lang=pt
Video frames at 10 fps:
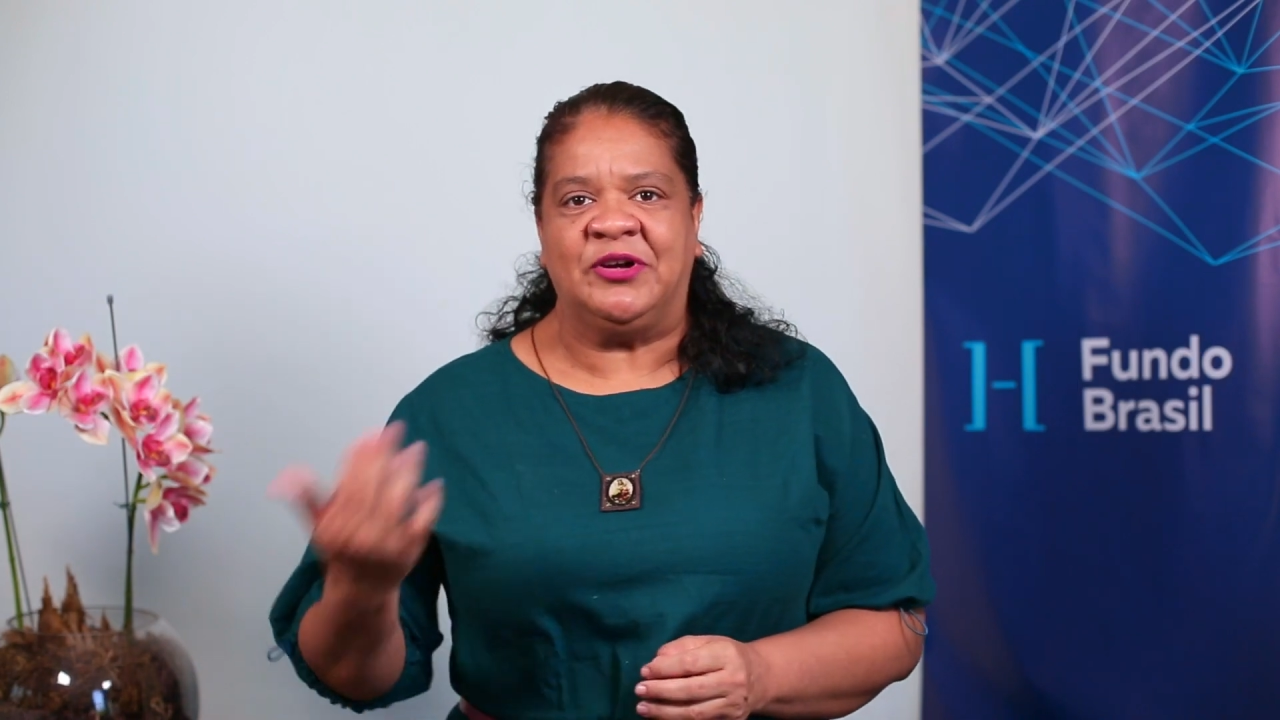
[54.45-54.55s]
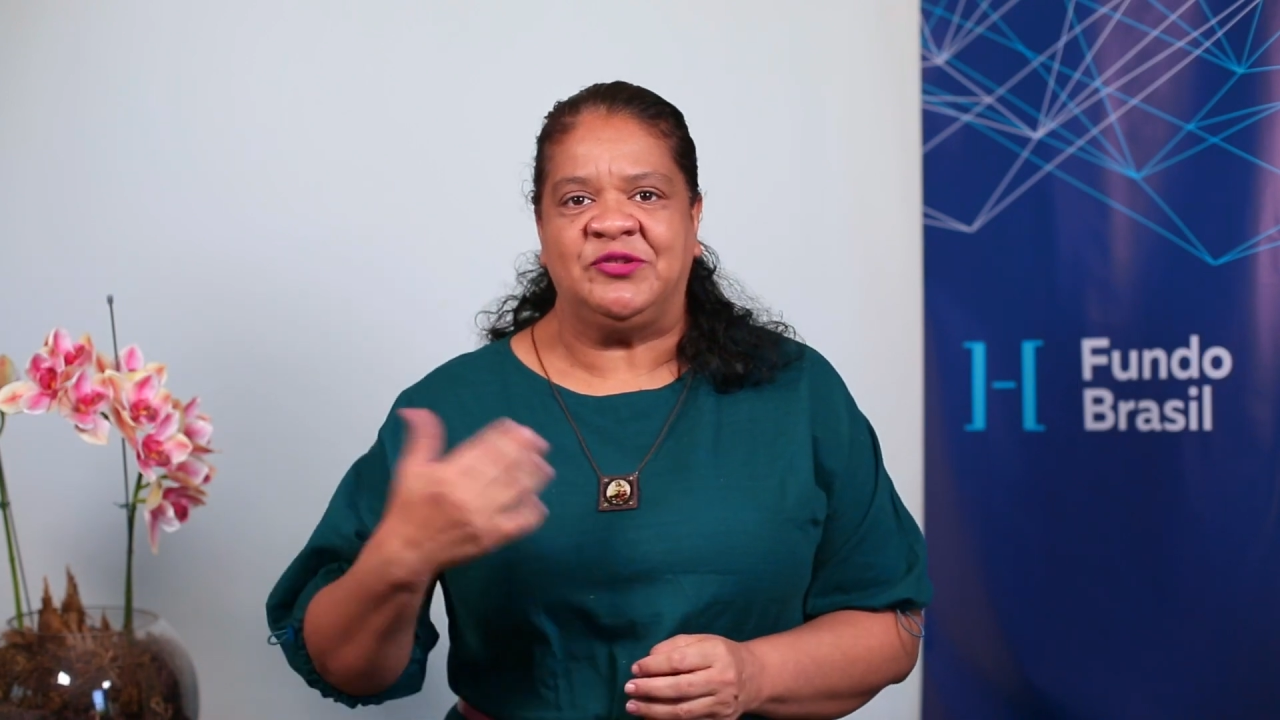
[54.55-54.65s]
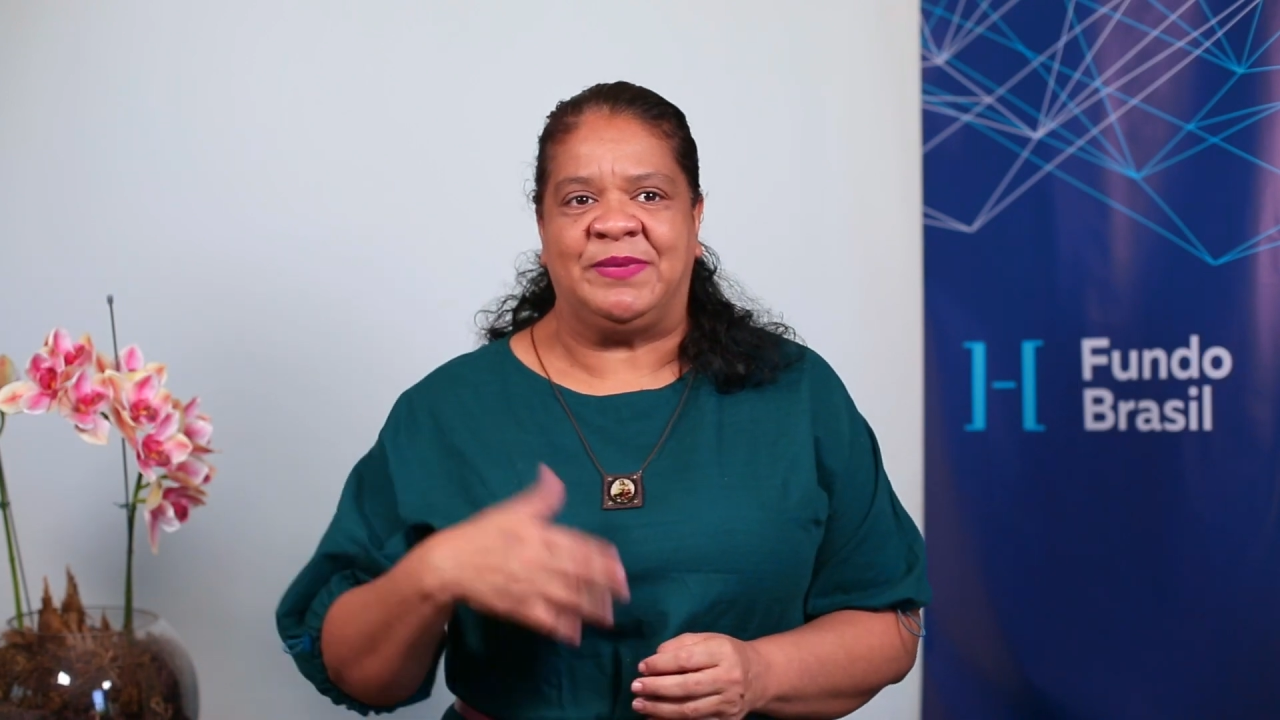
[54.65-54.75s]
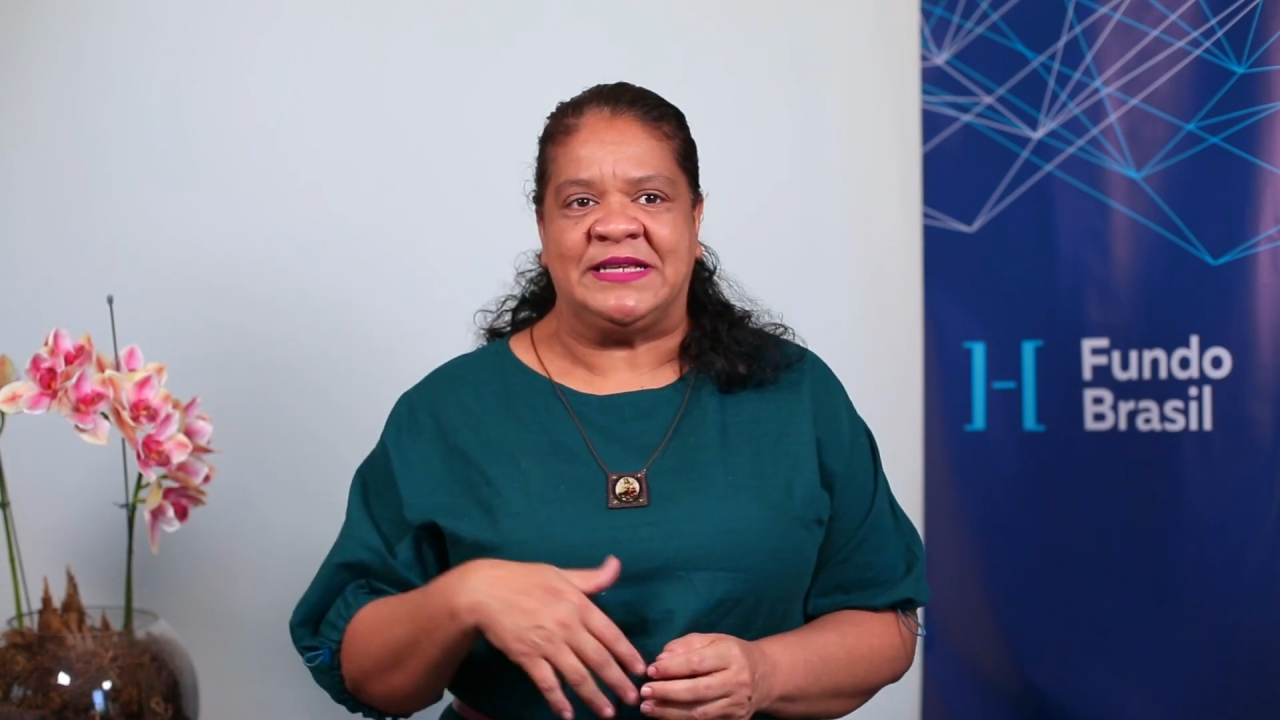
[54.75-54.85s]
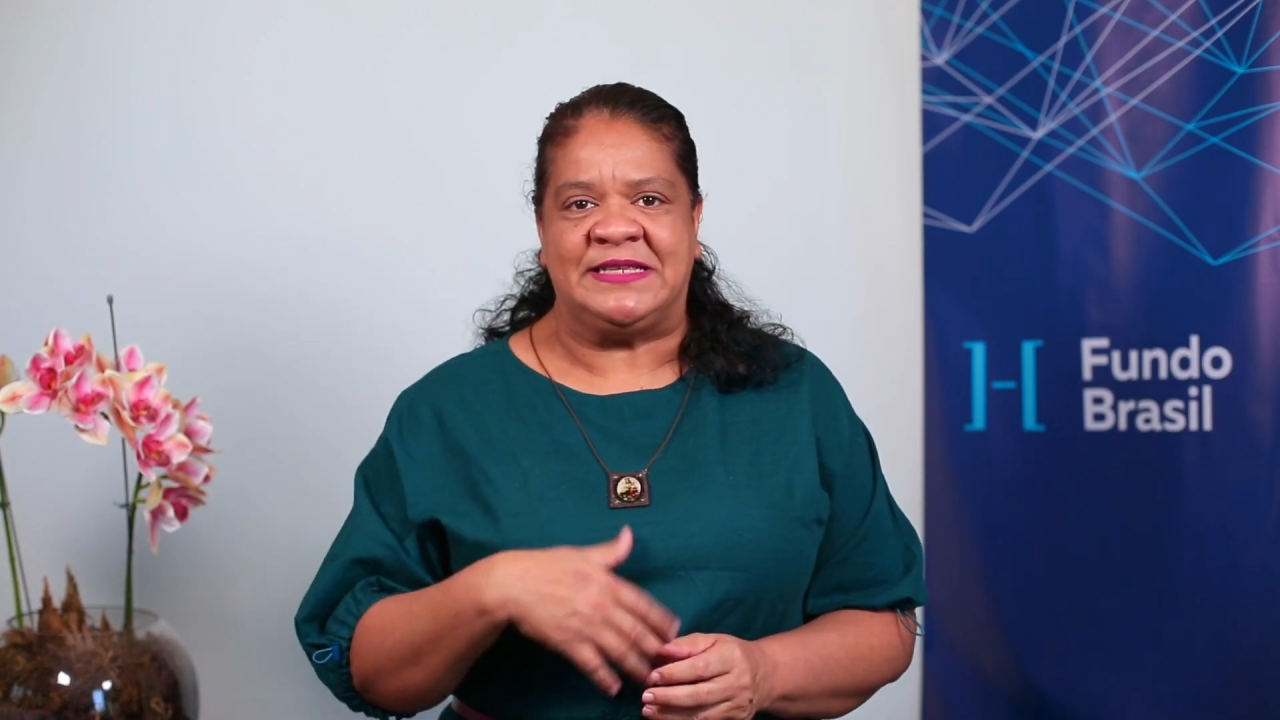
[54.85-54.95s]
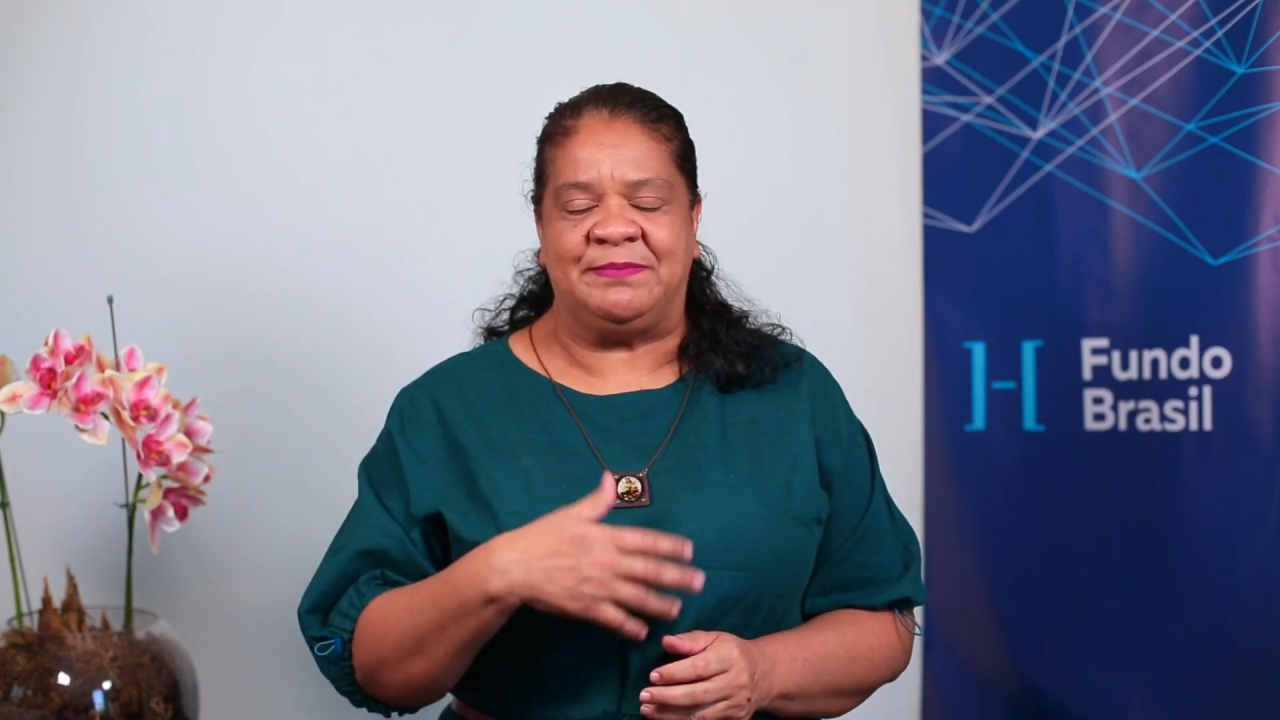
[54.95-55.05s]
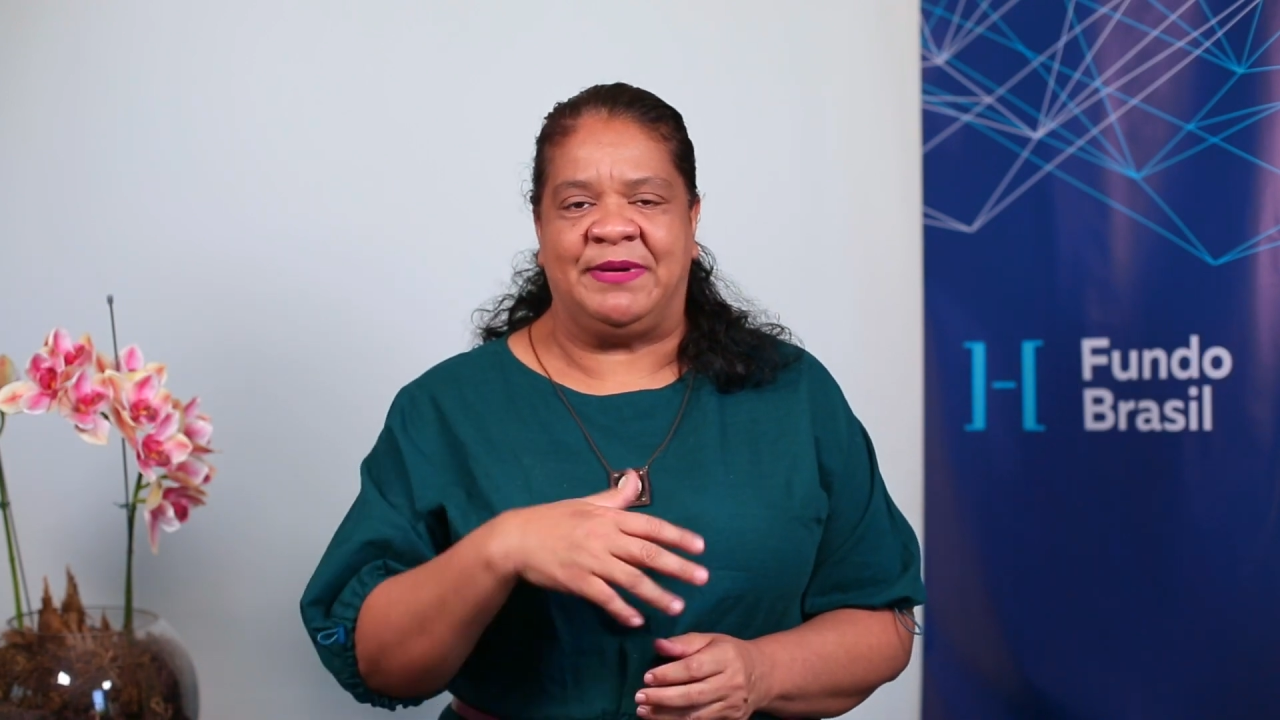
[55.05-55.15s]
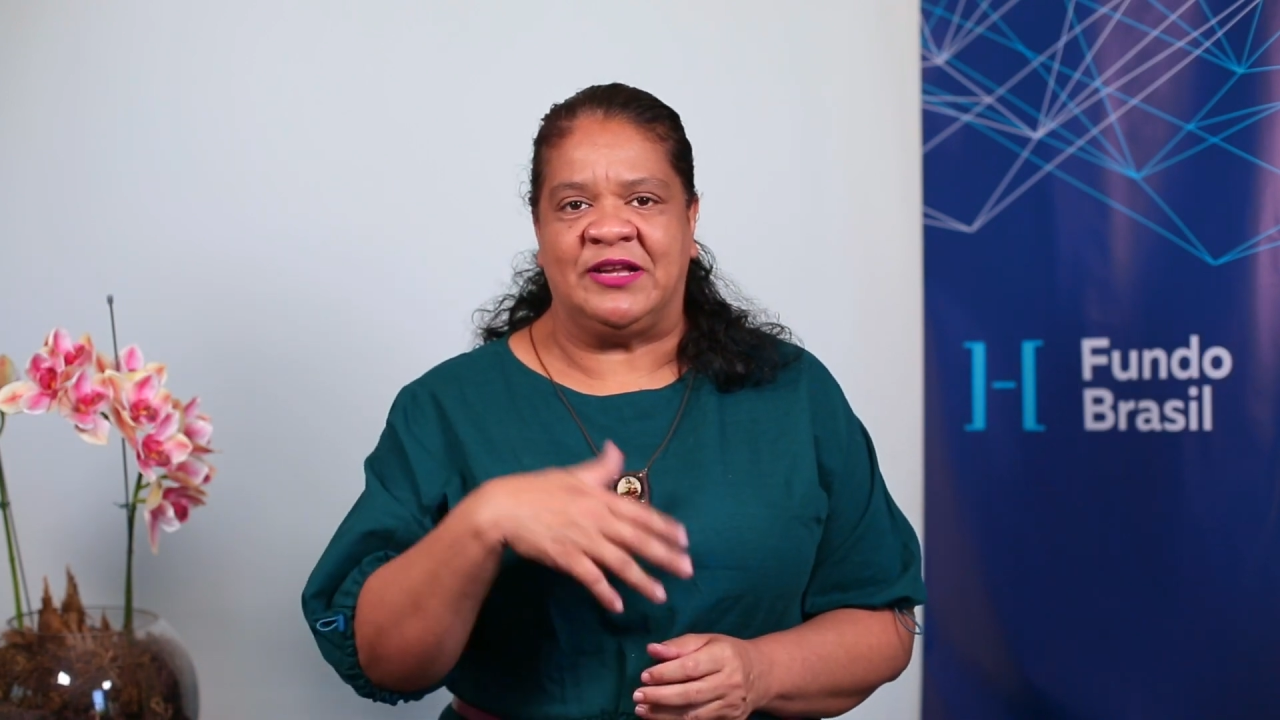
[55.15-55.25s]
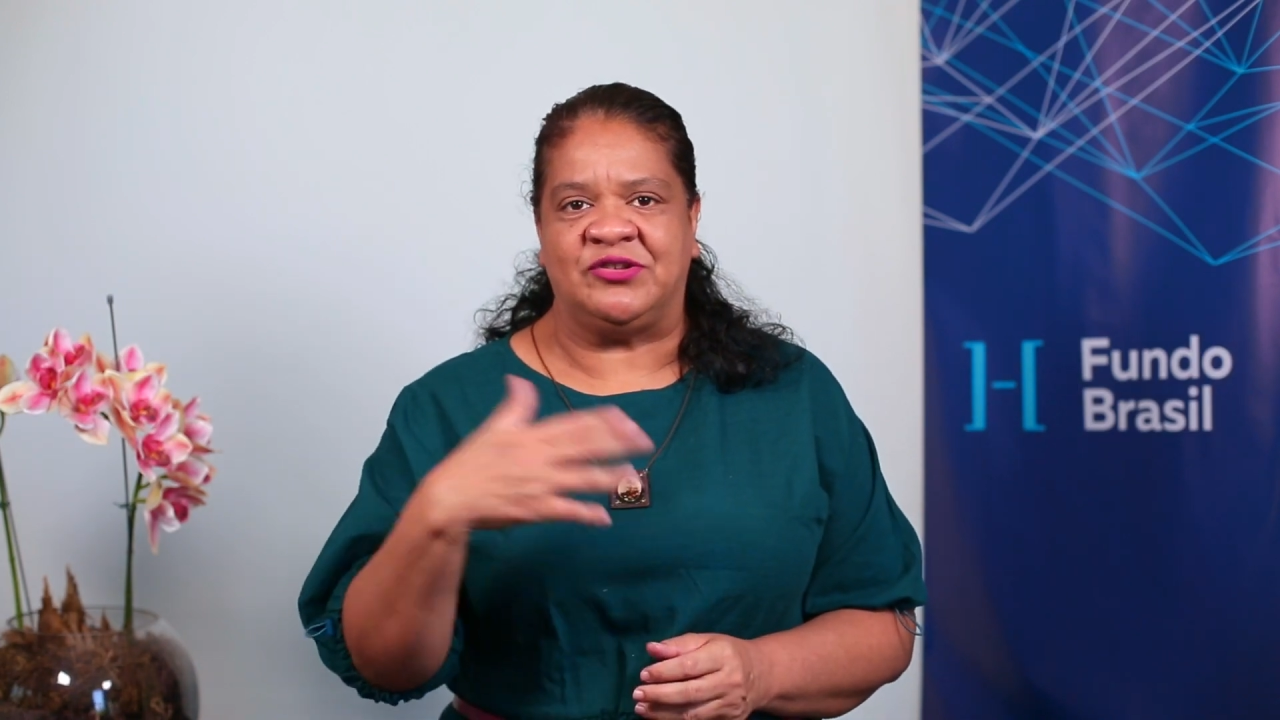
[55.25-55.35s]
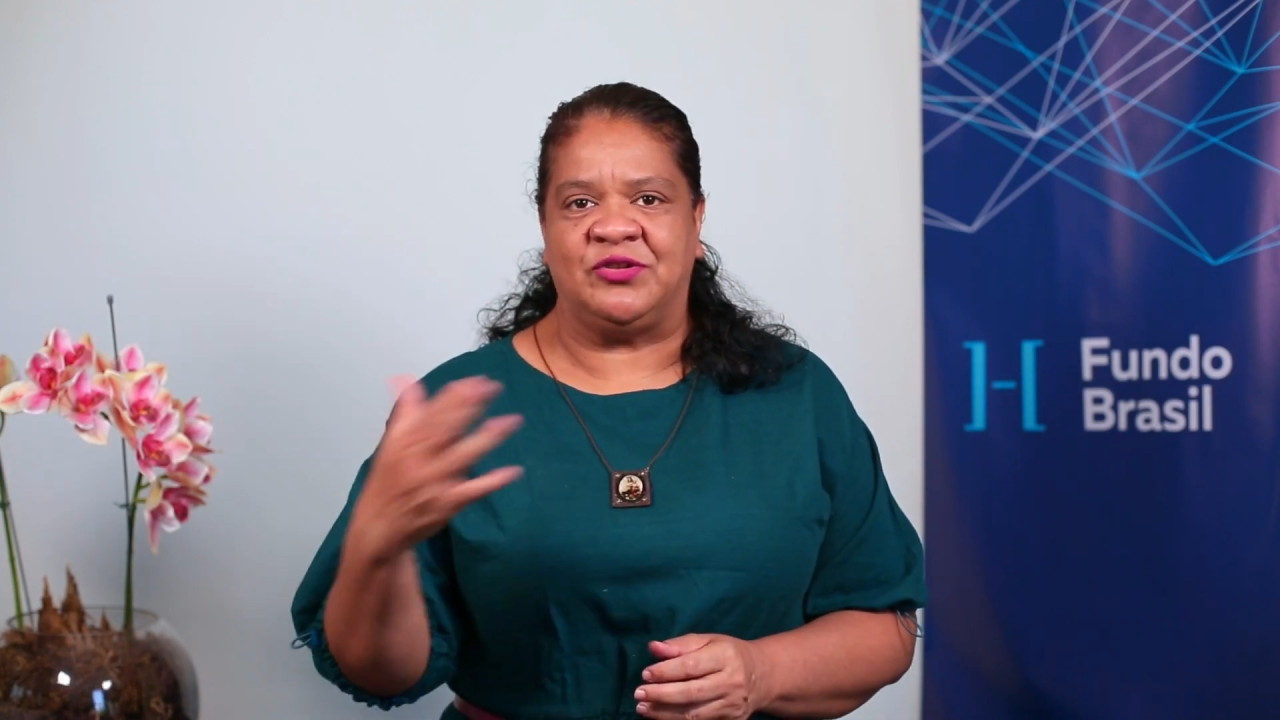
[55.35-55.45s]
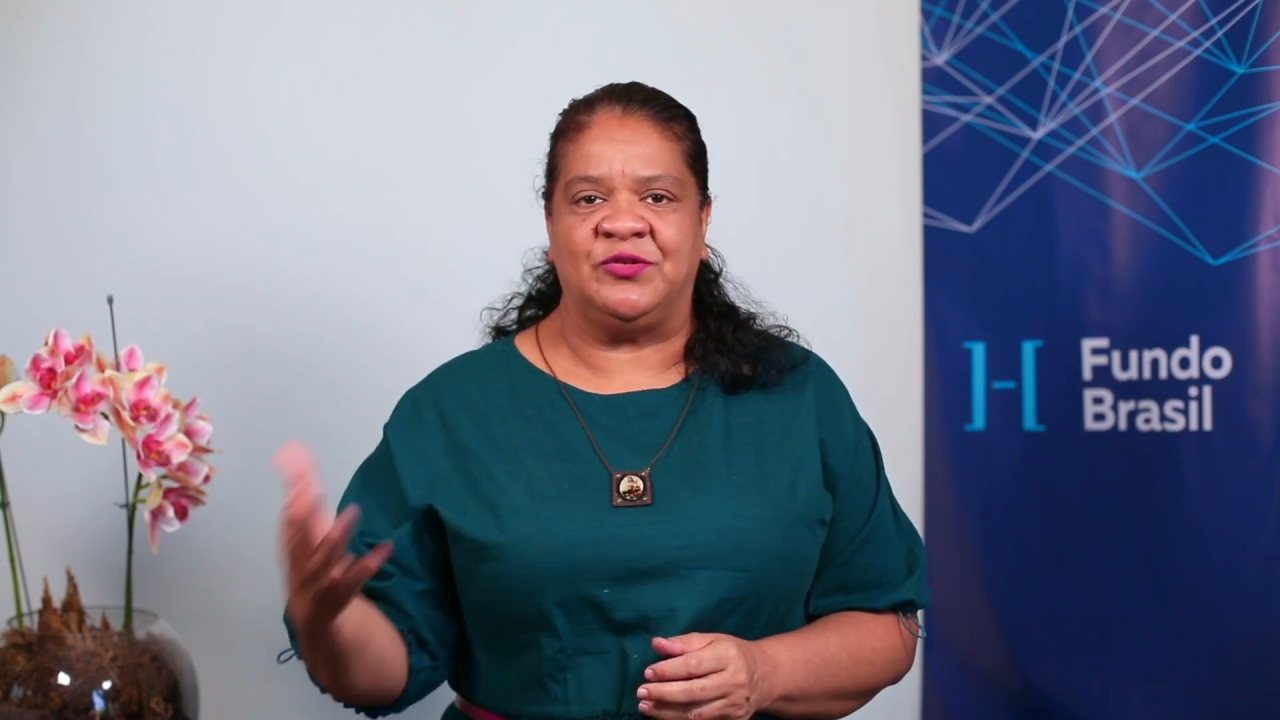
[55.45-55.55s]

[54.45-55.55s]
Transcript: pode participar de